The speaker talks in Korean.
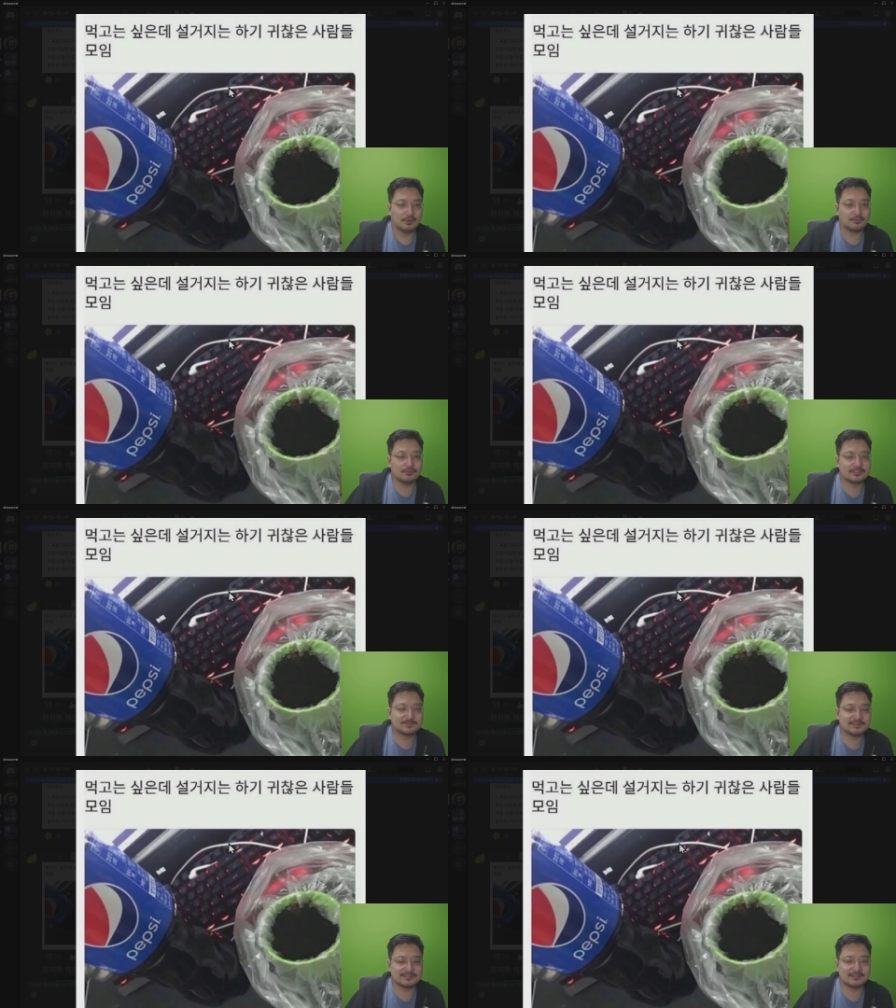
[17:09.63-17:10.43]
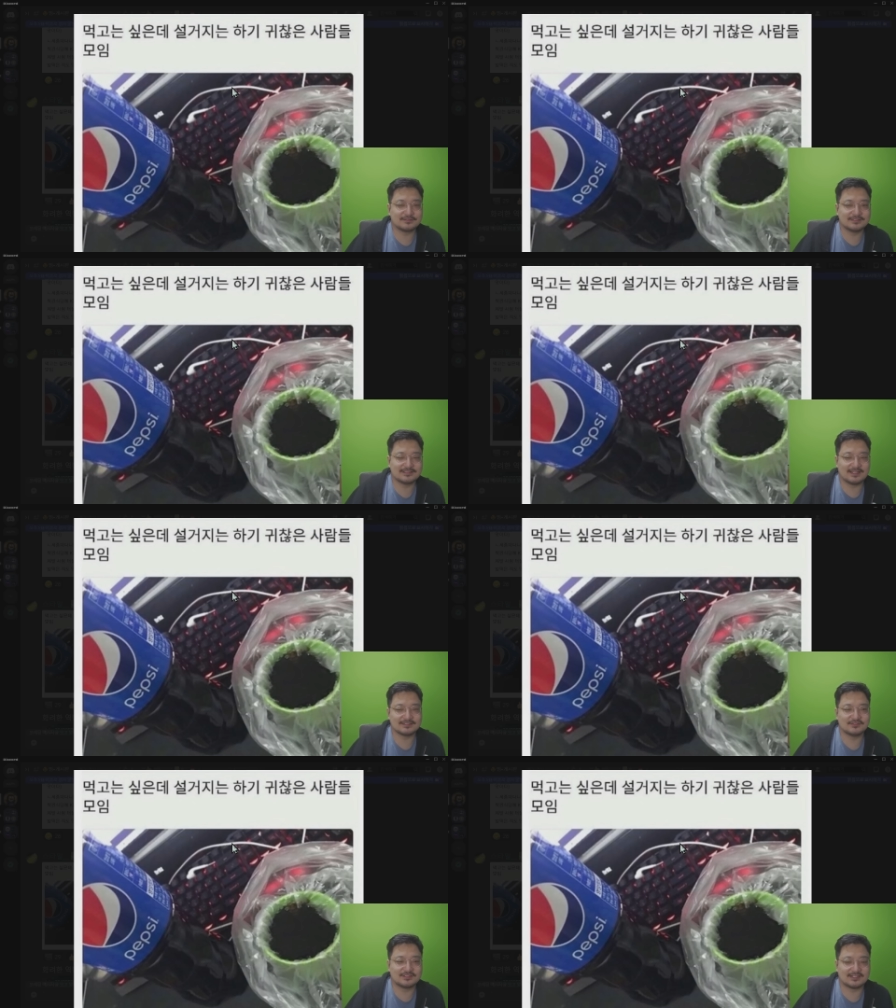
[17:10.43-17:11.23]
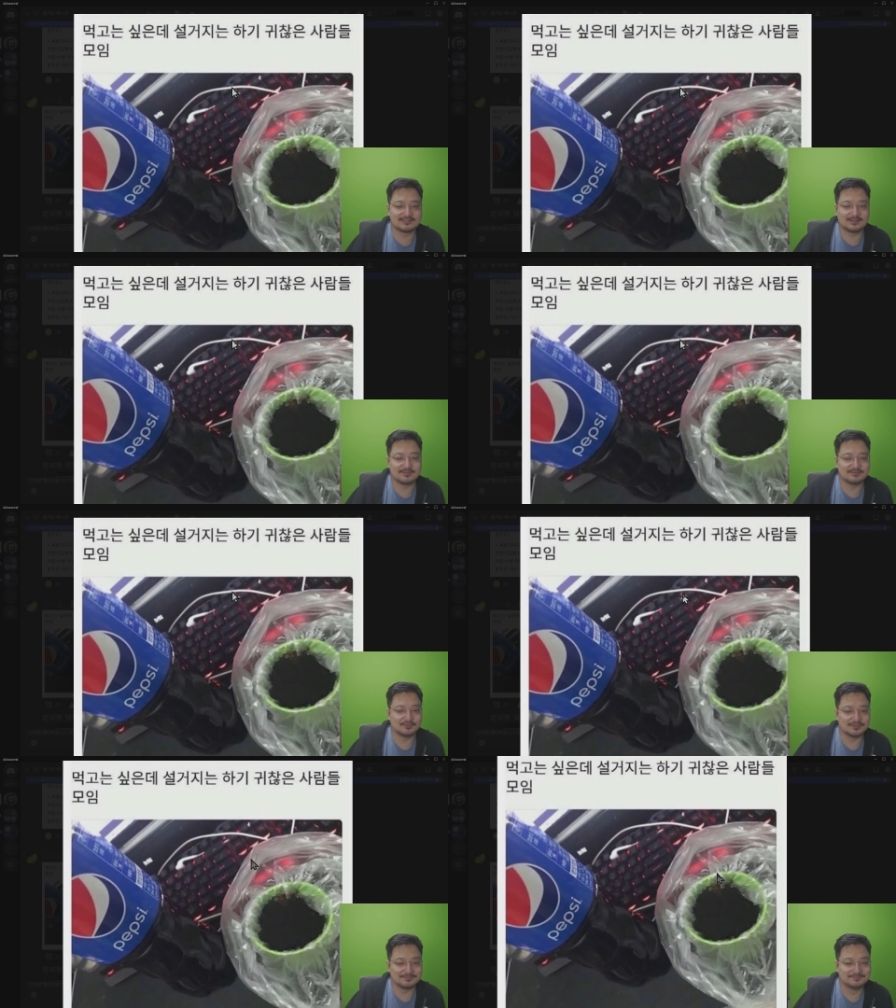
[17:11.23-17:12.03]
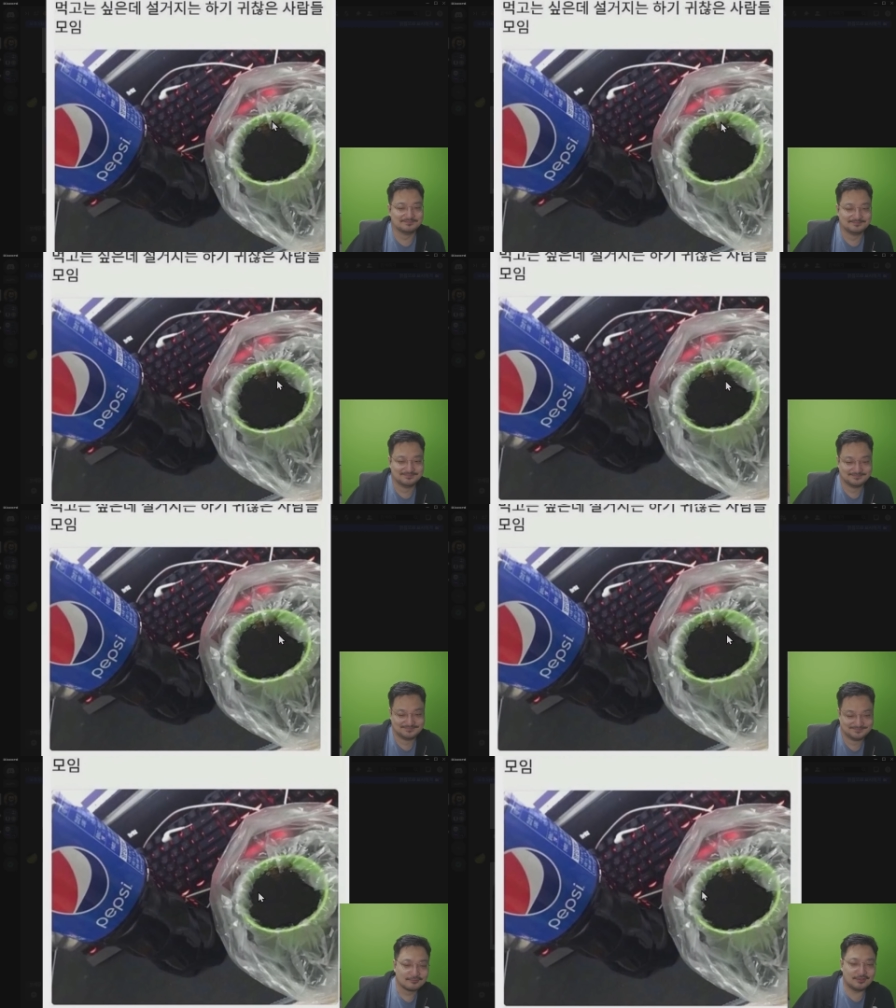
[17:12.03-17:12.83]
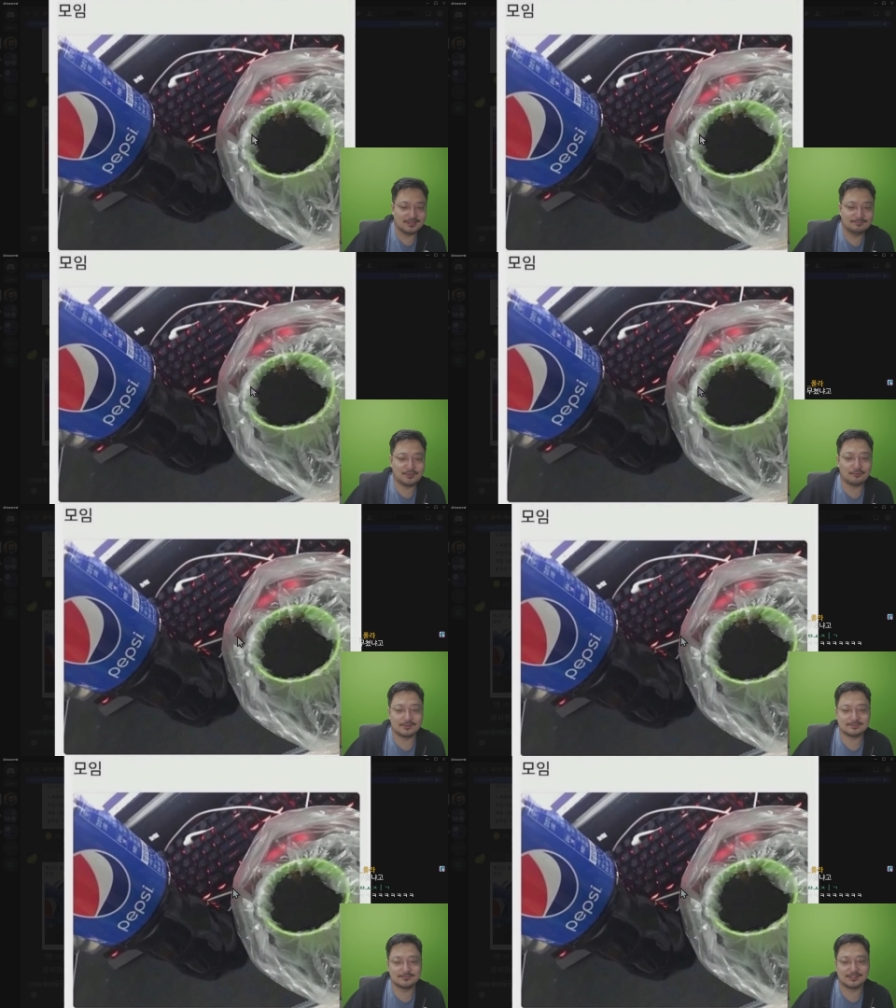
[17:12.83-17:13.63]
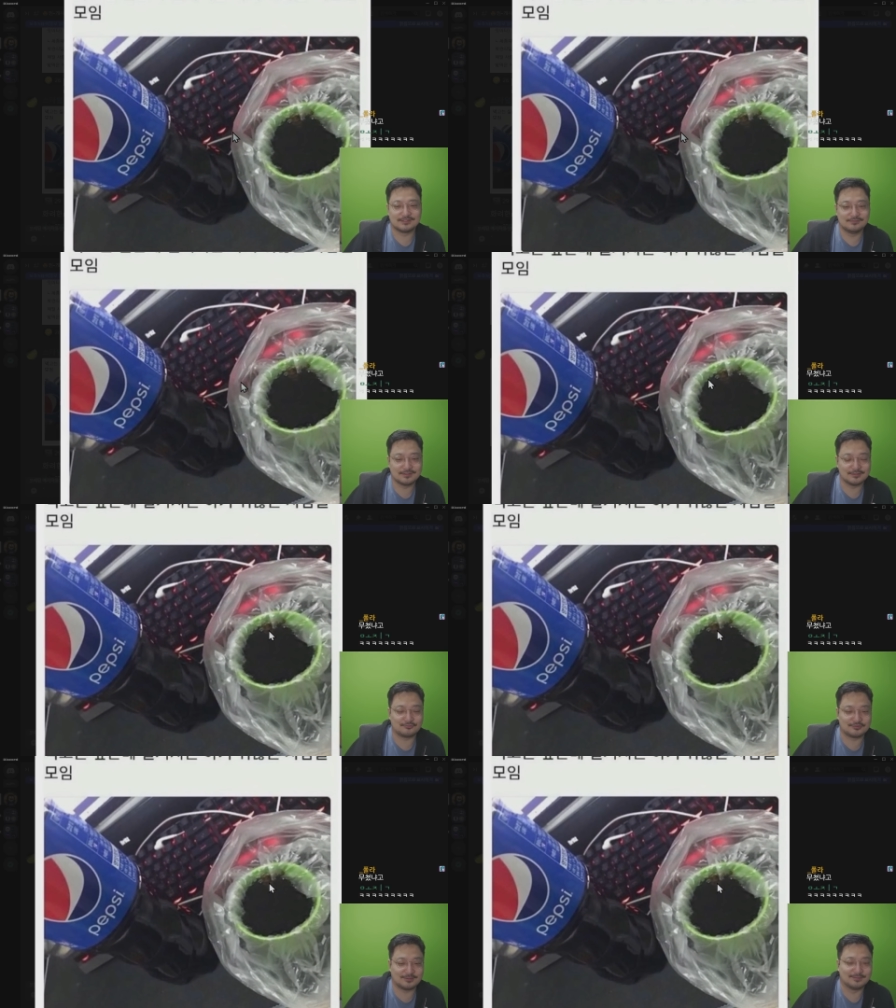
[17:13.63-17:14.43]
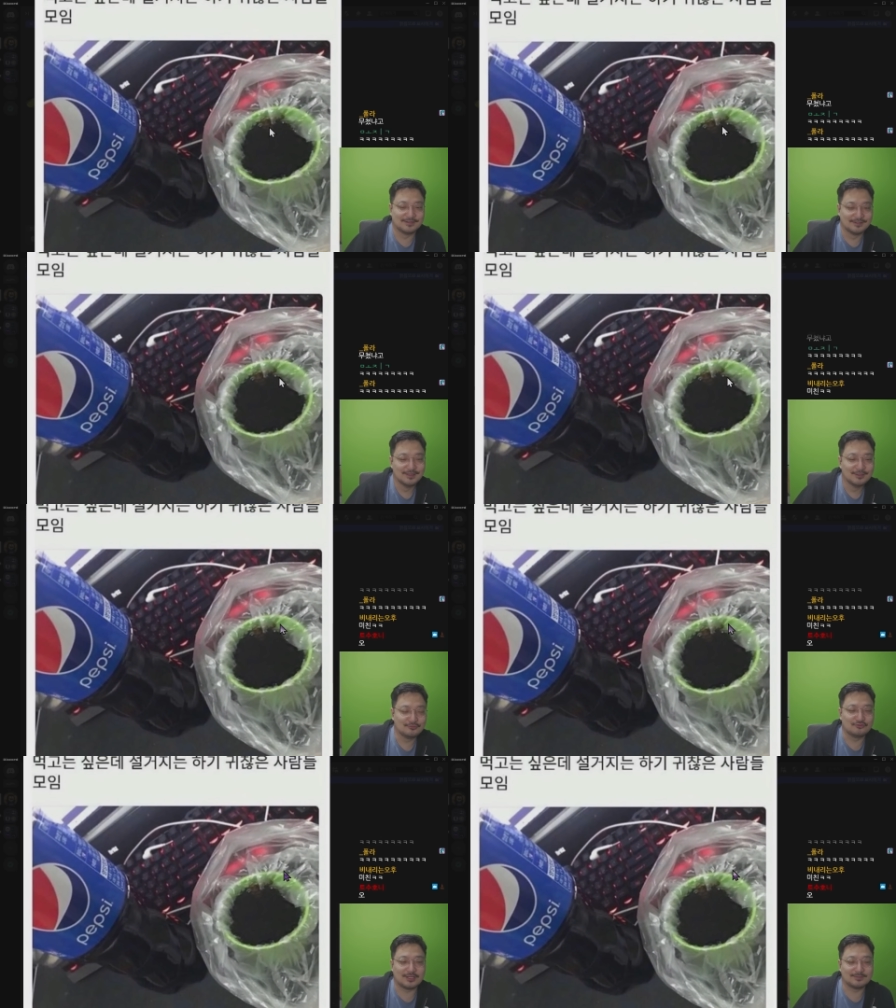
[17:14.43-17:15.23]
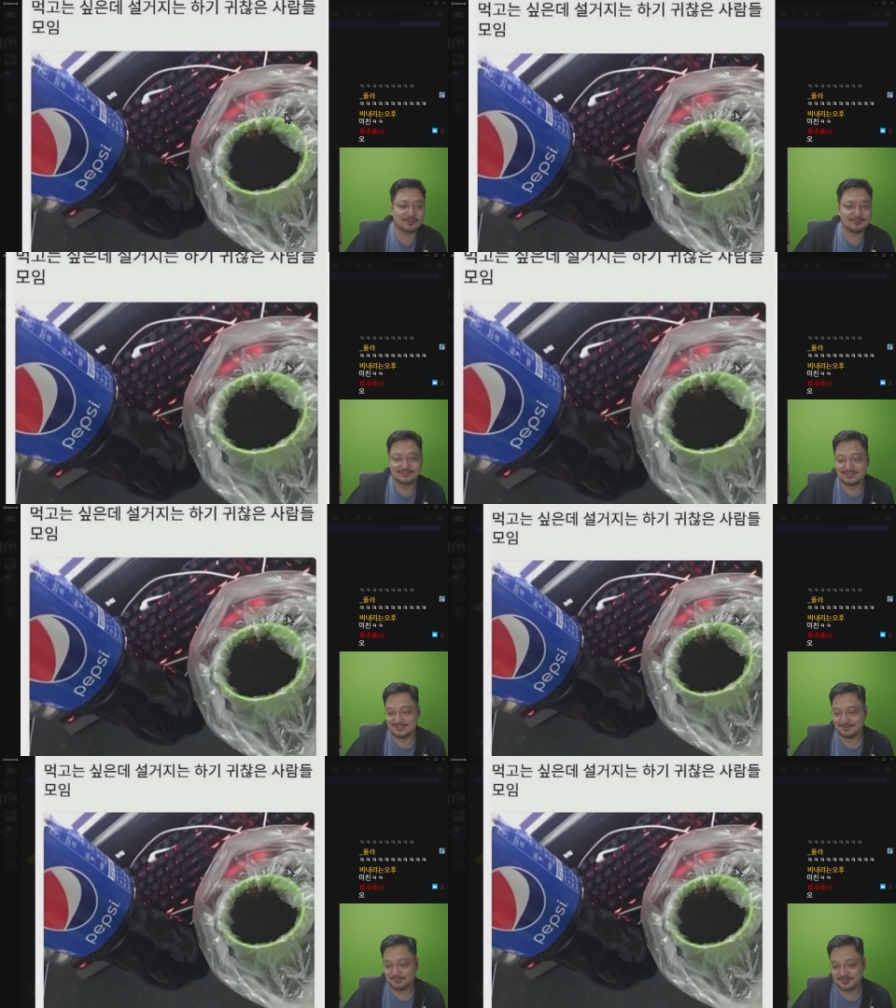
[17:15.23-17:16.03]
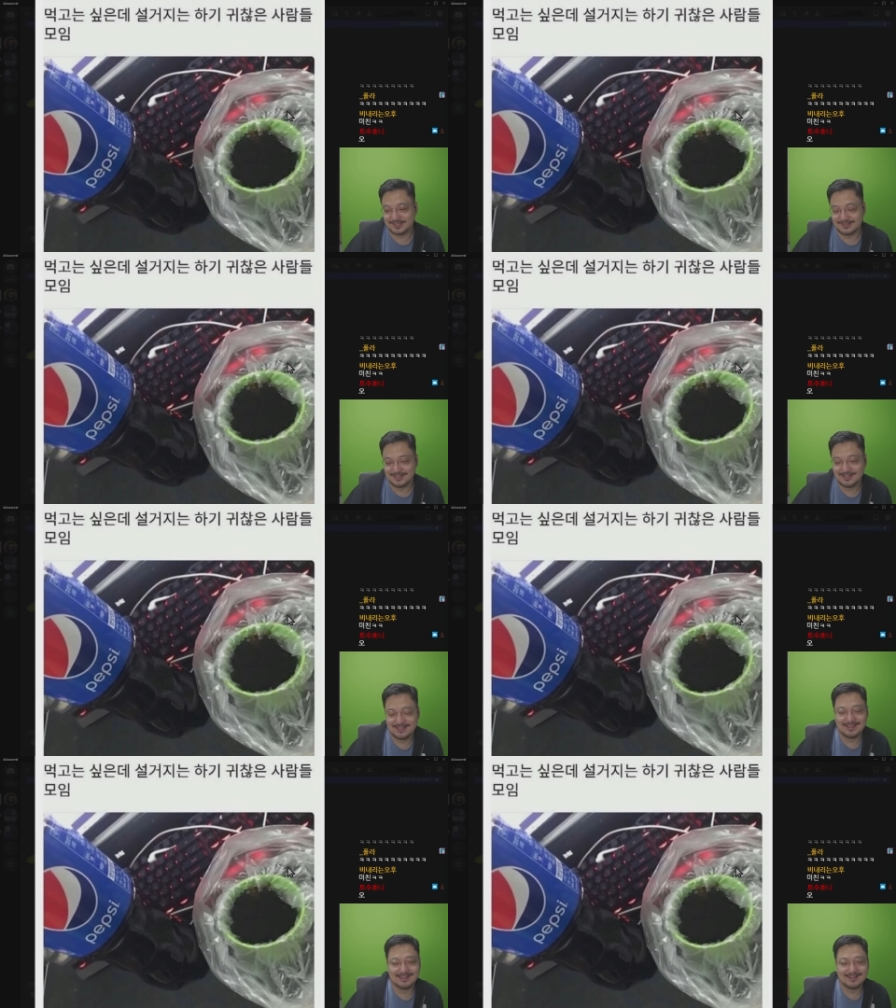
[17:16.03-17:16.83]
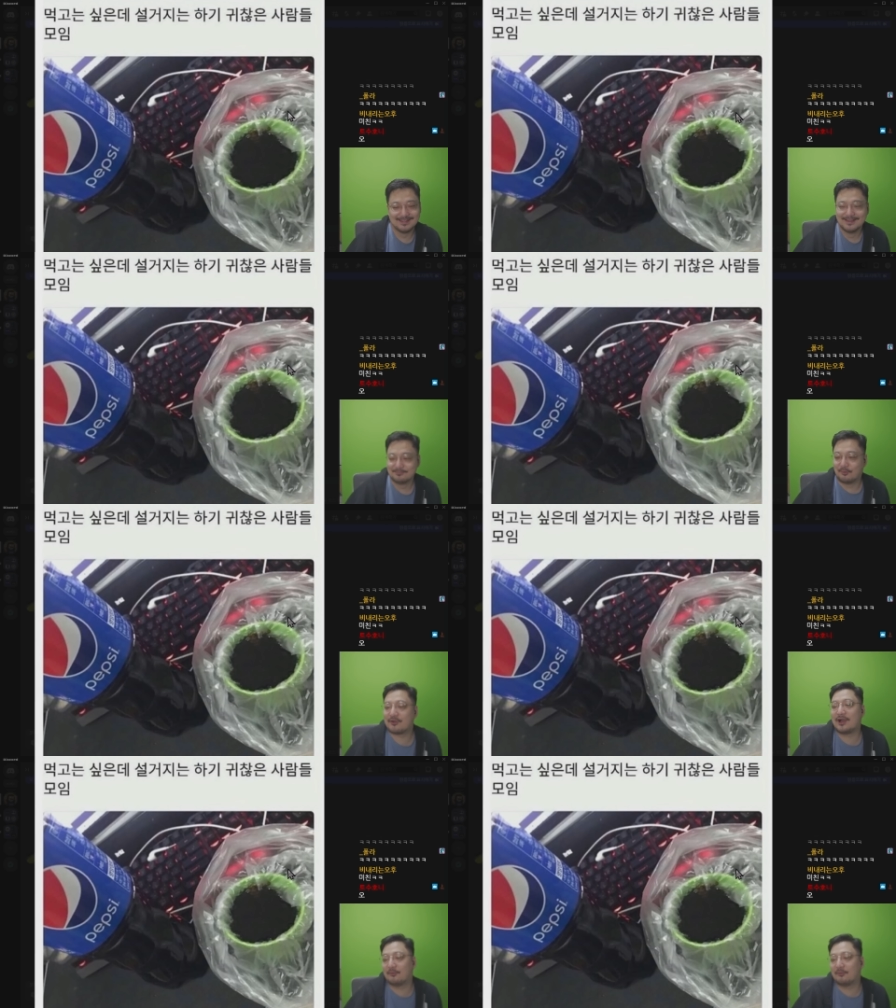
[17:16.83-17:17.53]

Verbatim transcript: 먹고는 싶은데 설거지는 하기 귀찮은 사람들 모임. 그냥 입대고 마시면 되지 왜 이렇게 주잡을 주잡을 떠는지 난 모르겠네. 뭐가